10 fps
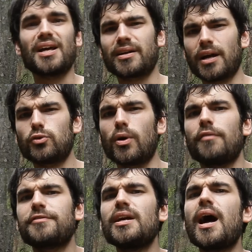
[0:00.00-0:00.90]
qui a
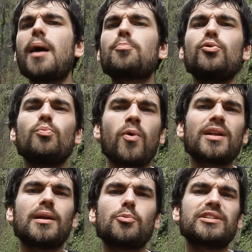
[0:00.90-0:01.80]
cartographié un peu
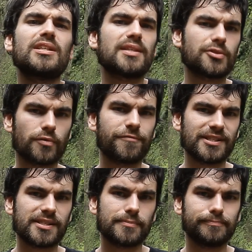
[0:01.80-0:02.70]
moins de la moitié de sa
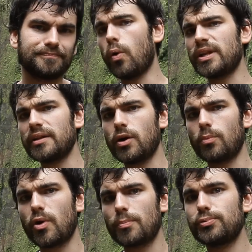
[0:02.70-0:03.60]
surface on a
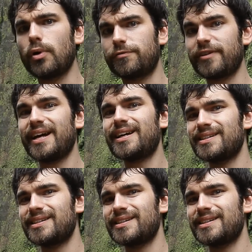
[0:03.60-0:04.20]
néanmoins pu en faire